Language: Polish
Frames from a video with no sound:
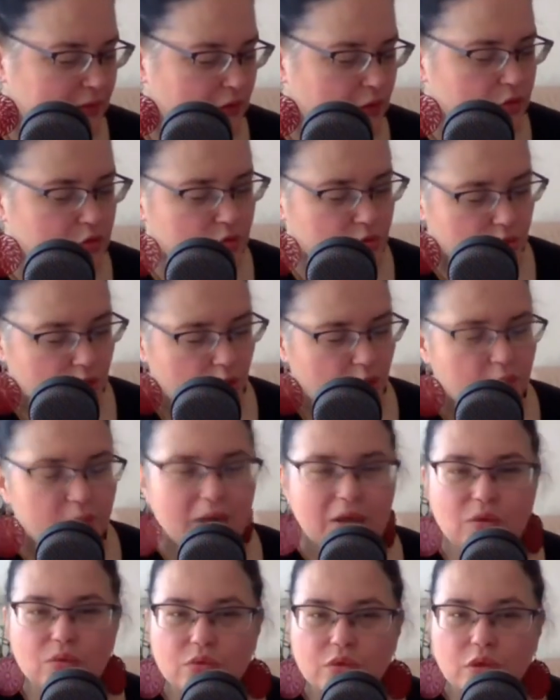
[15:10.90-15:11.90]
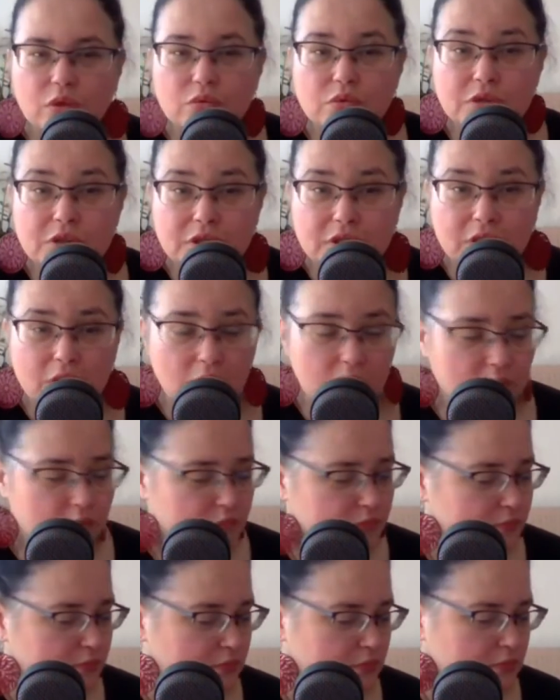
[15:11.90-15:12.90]
Gotują, malują,
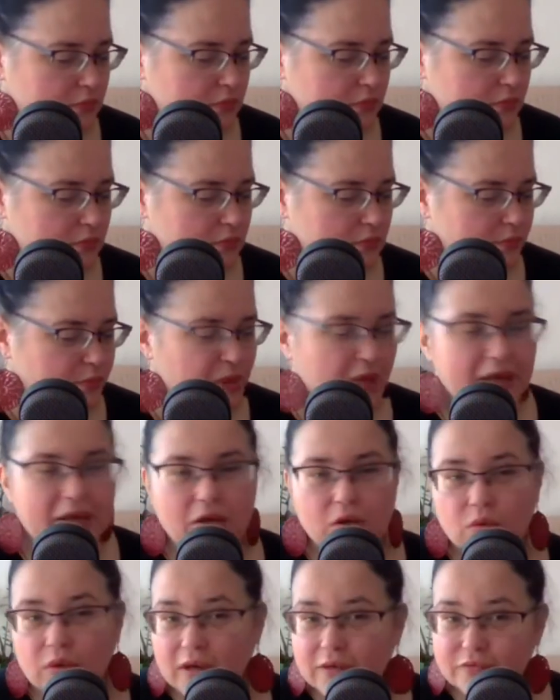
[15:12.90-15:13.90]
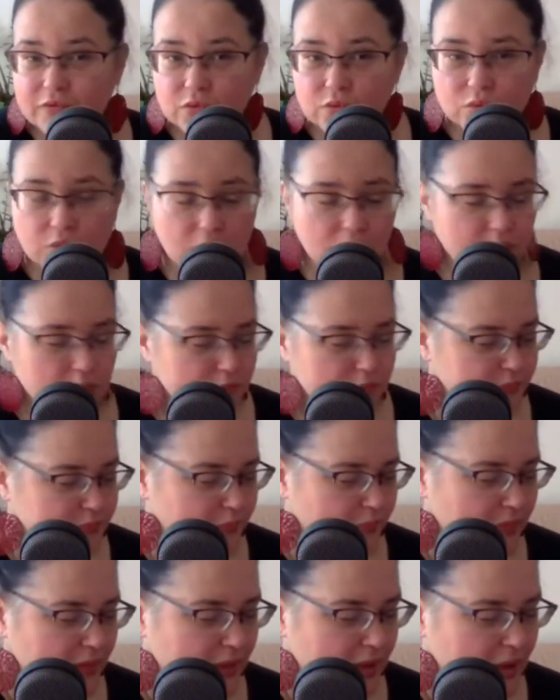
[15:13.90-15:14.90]
szyją, pieką, haftują.
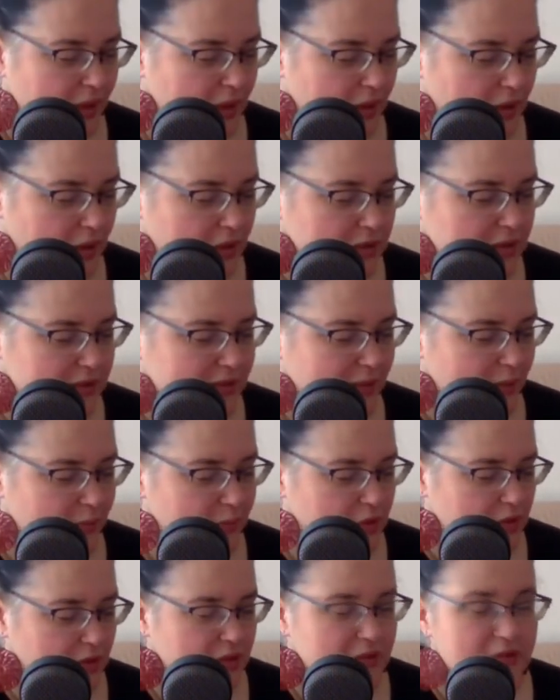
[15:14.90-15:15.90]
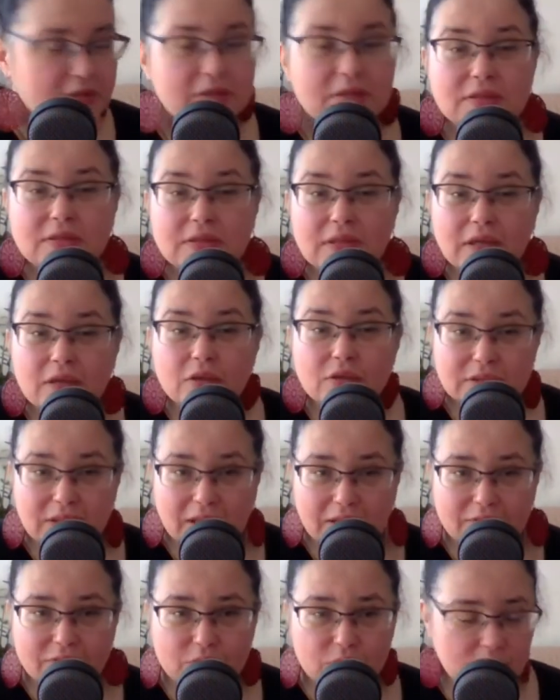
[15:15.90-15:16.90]
Czasami jest z tego
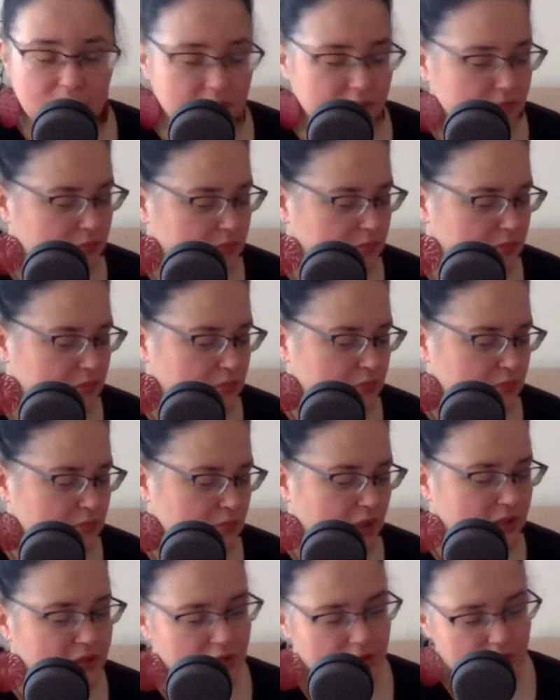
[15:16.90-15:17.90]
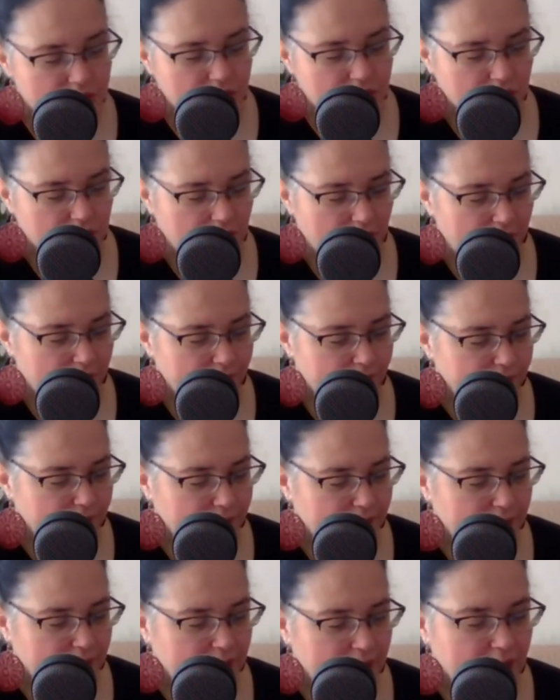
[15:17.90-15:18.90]
zawód, a często nie.
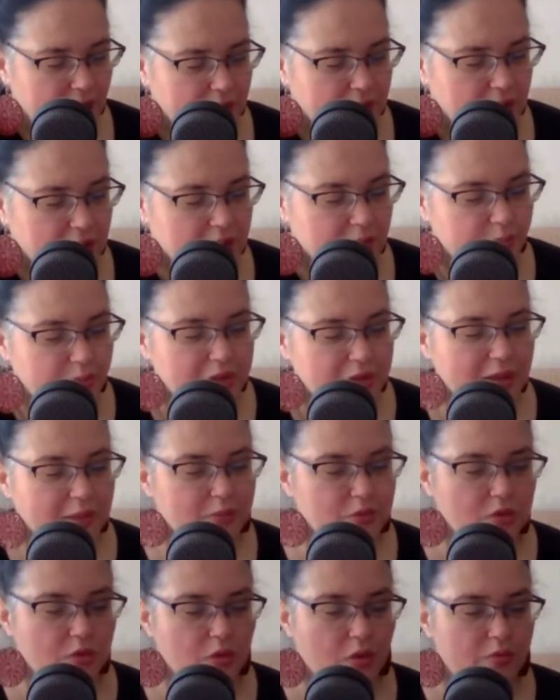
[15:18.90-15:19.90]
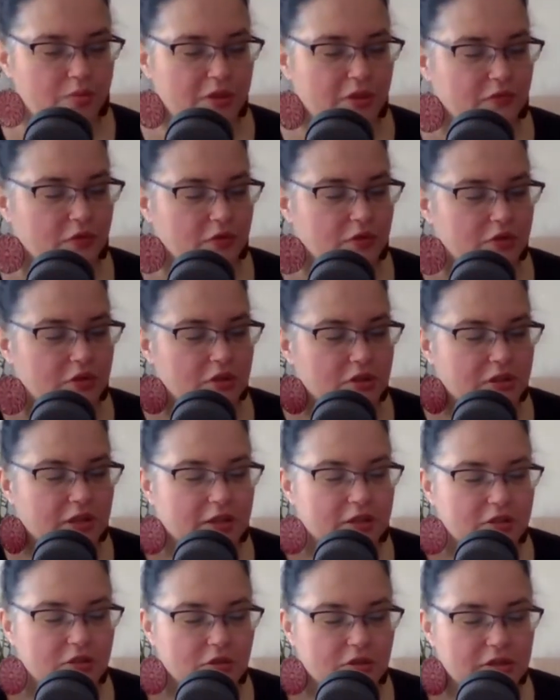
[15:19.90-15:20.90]
Kiedy pytam czułą
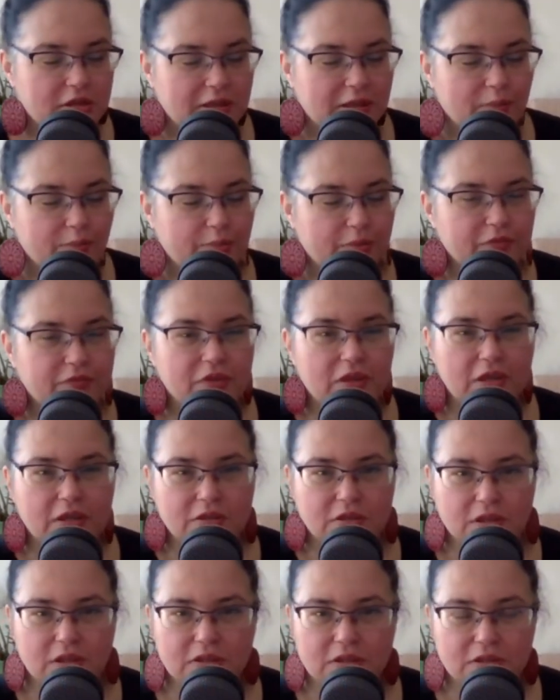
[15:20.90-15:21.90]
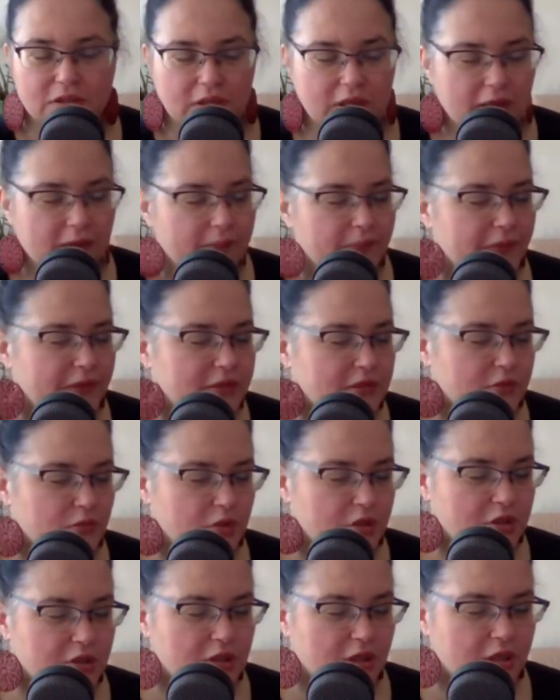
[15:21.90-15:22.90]
przewodniczkę, co chce nam powiedzieć,
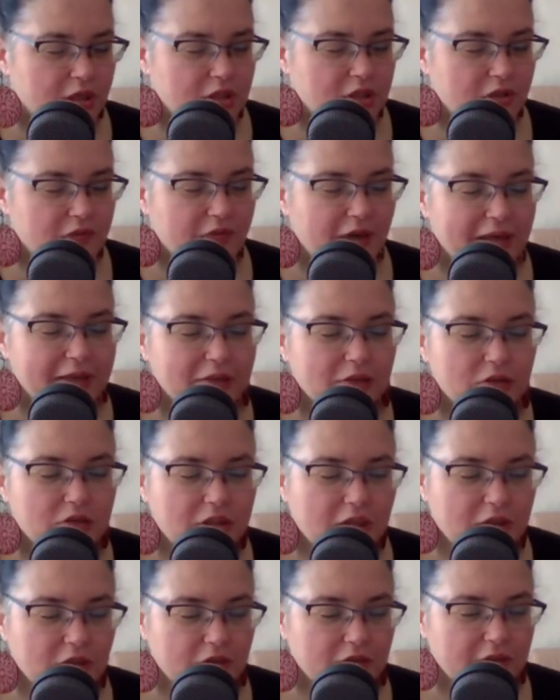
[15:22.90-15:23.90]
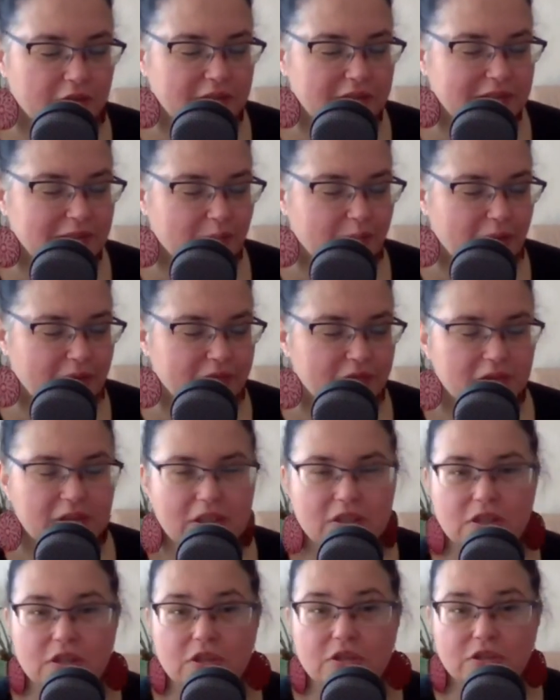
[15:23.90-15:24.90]
słyszę, że warto szanować zabawy
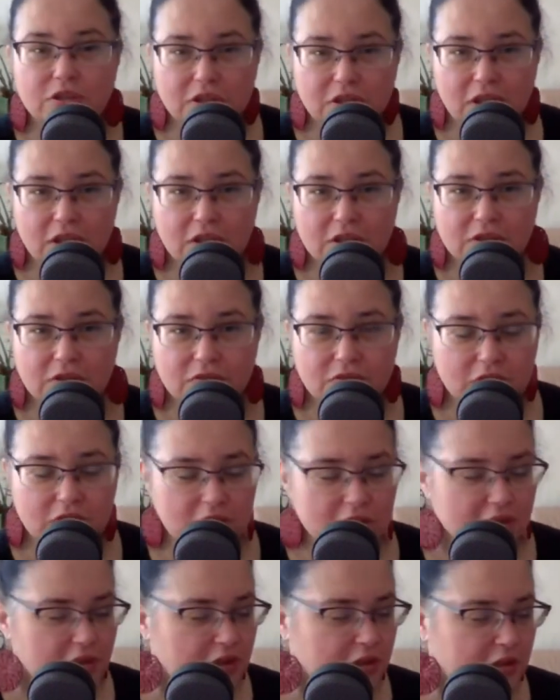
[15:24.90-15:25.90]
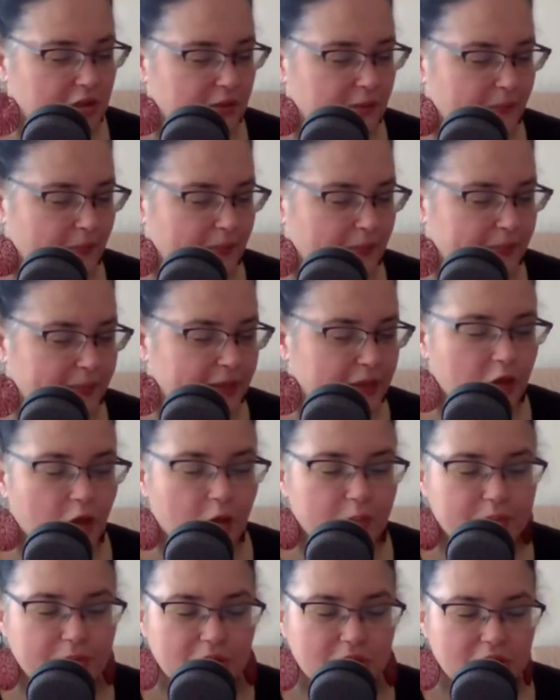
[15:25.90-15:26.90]
naszej dzikiej dziewczynki i
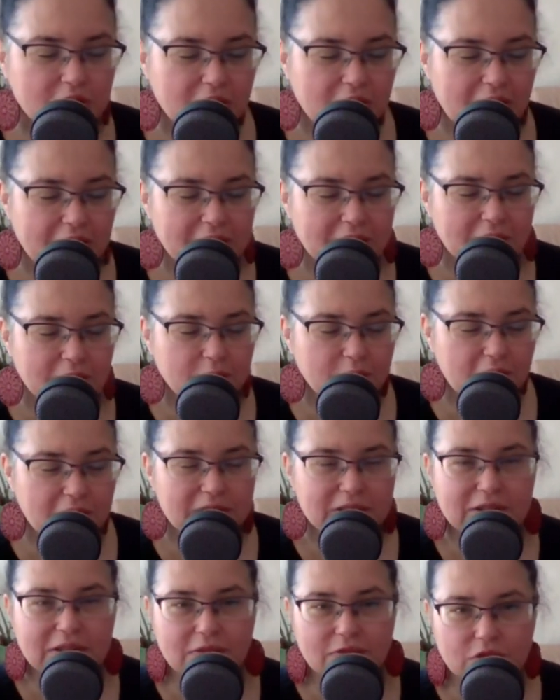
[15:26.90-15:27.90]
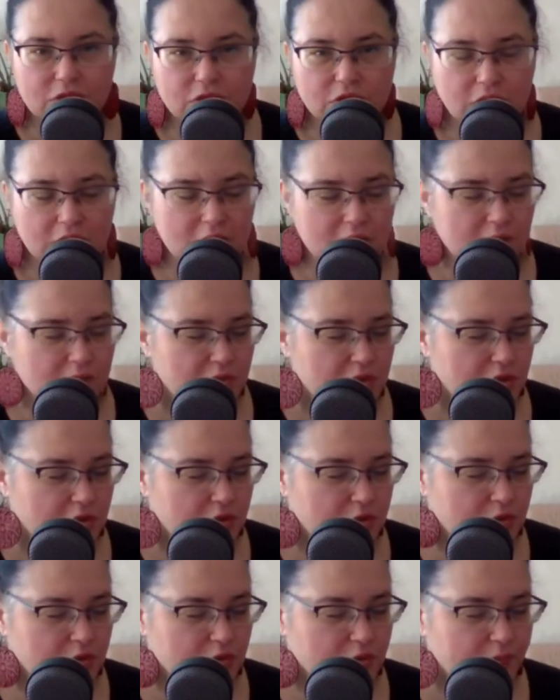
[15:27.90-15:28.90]
robić dla nich miejsce w codziennym
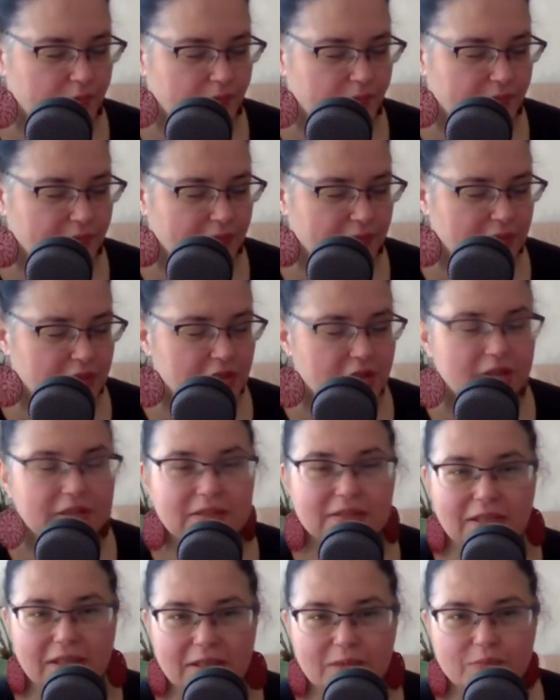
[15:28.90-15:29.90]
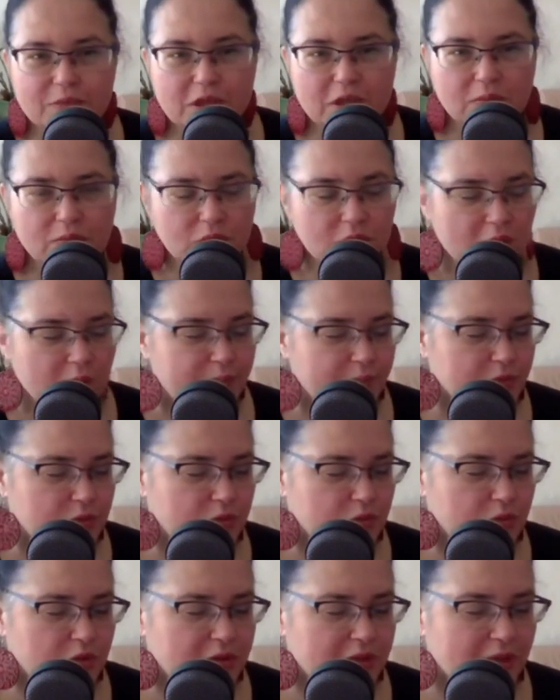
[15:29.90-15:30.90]
życiu. Jeśli stery przejmuje
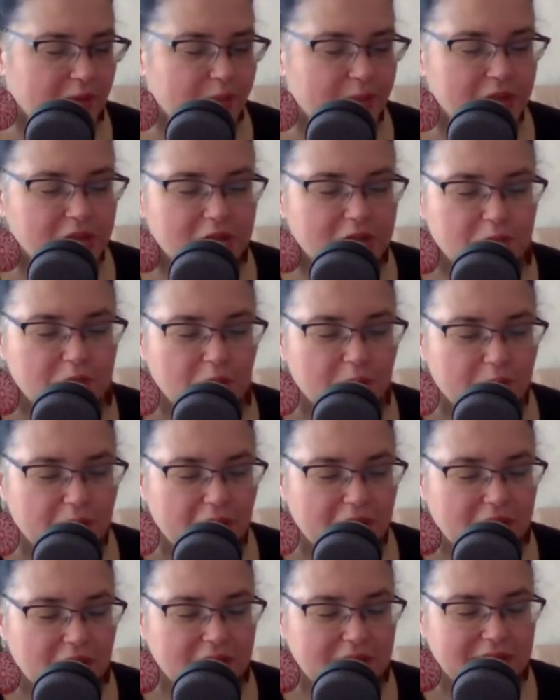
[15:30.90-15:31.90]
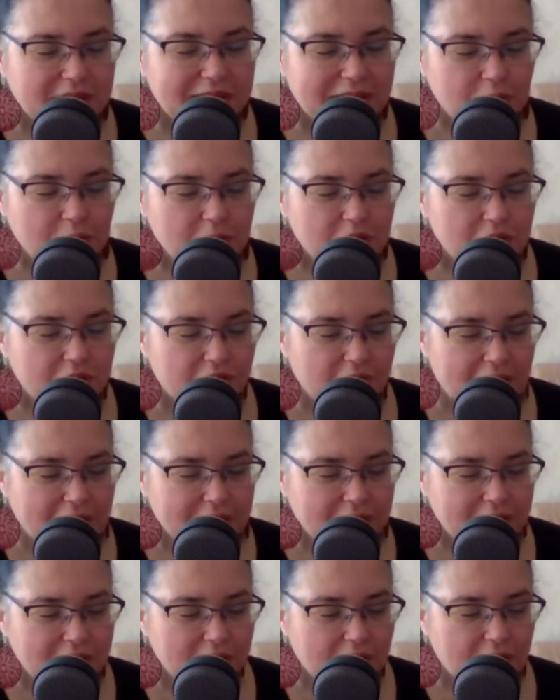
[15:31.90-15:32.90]
potulna, będzie przepraszać cały
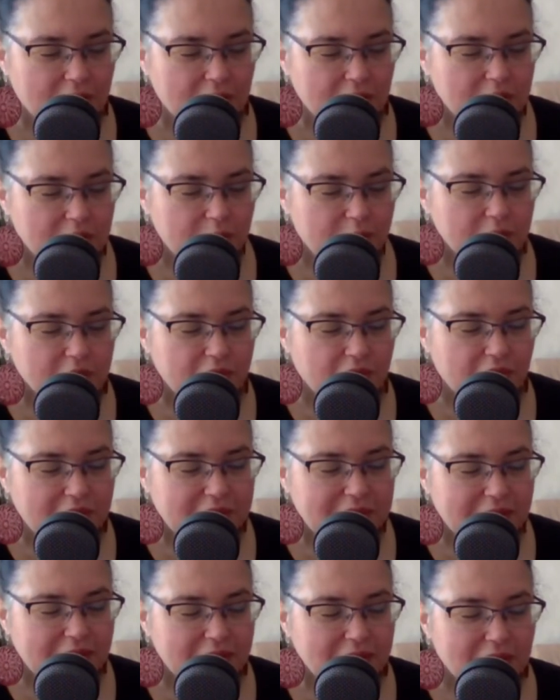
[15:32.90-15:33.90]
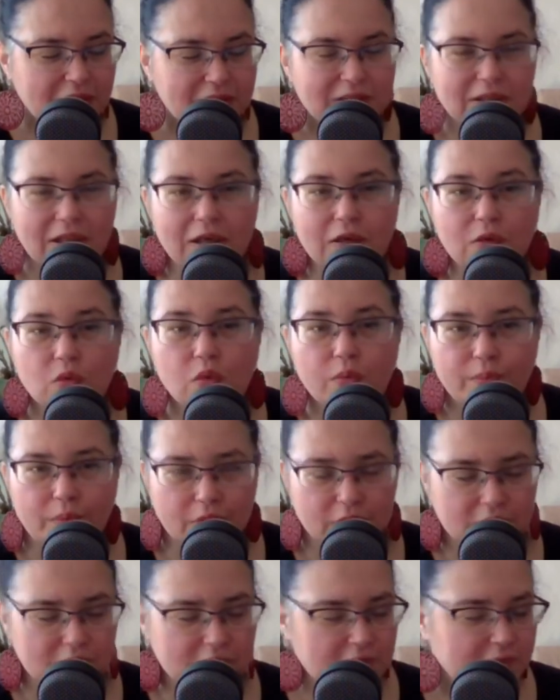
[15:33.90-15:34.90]
świat, że poświęca czas na
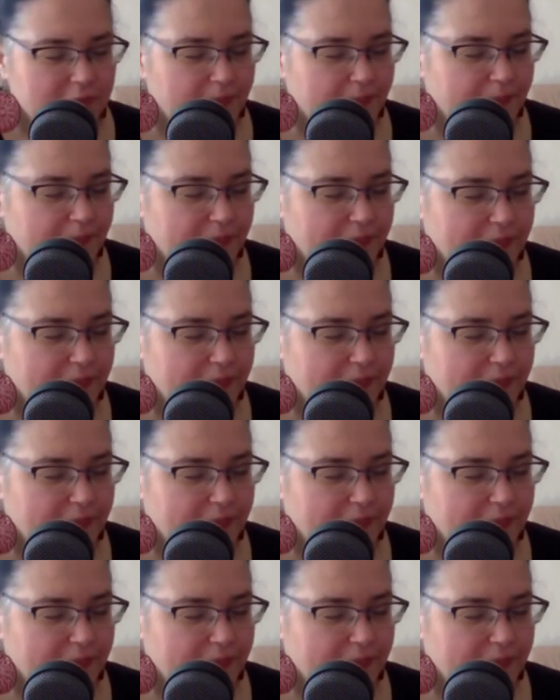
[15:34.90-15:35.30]
głupoty.